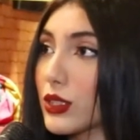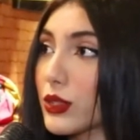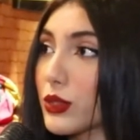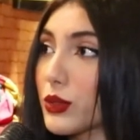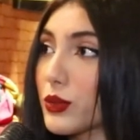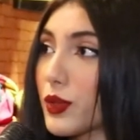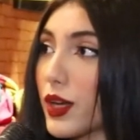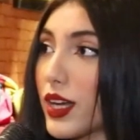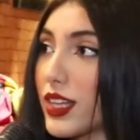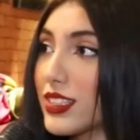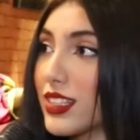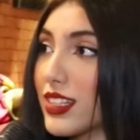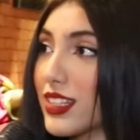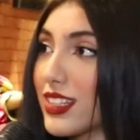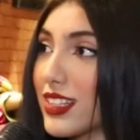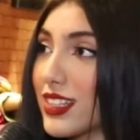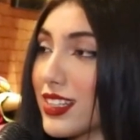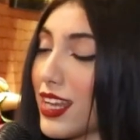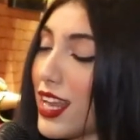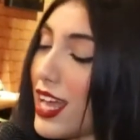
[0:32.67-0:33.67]

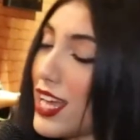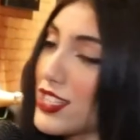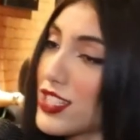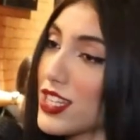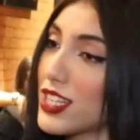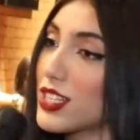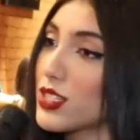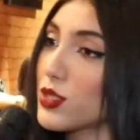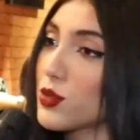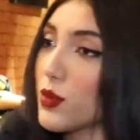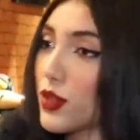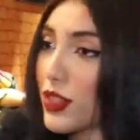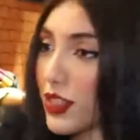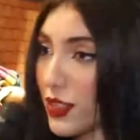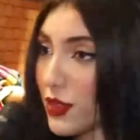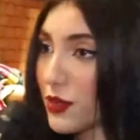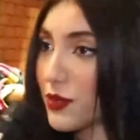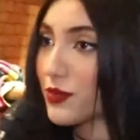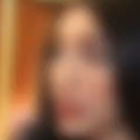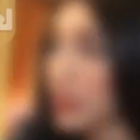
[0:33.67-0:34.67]
وهذا الحاجه اللي زوينه